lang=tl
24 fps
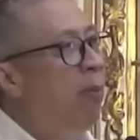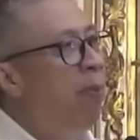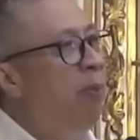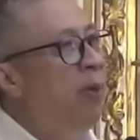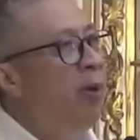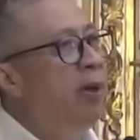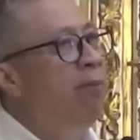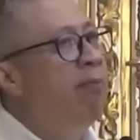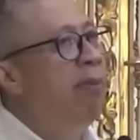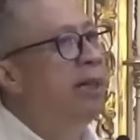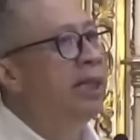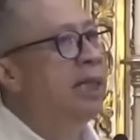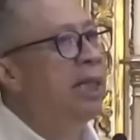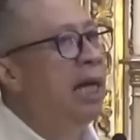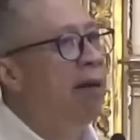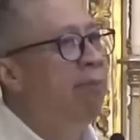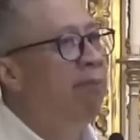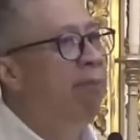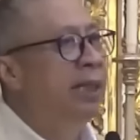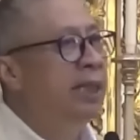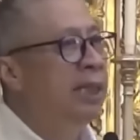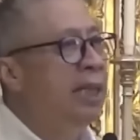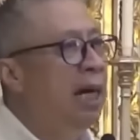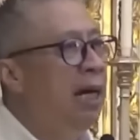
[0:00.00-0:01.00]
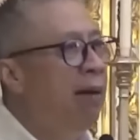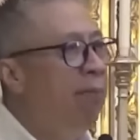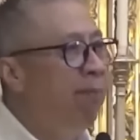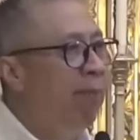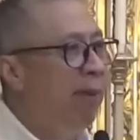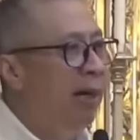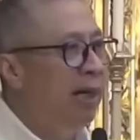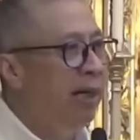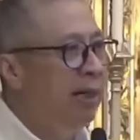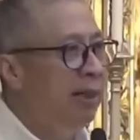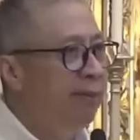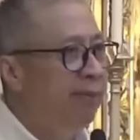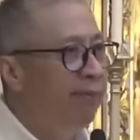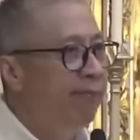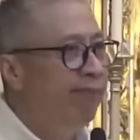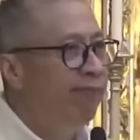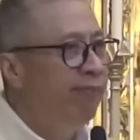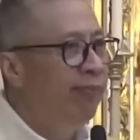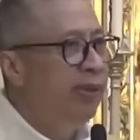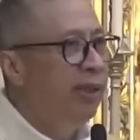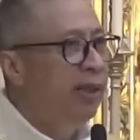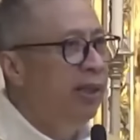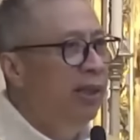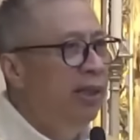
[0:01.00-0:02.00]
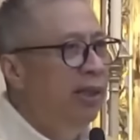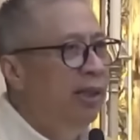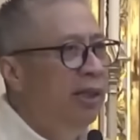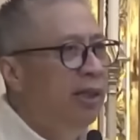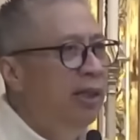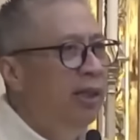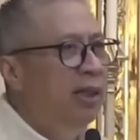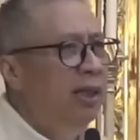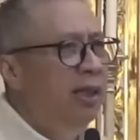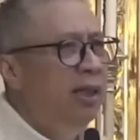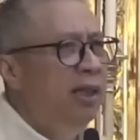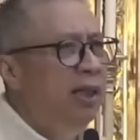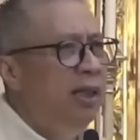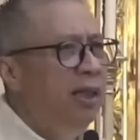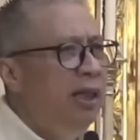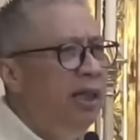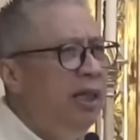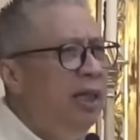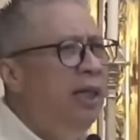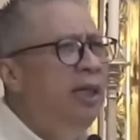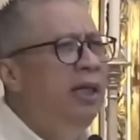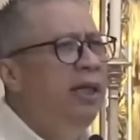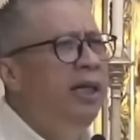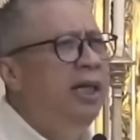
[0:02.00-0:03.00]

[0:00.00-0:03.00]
bata-bata pa, inggit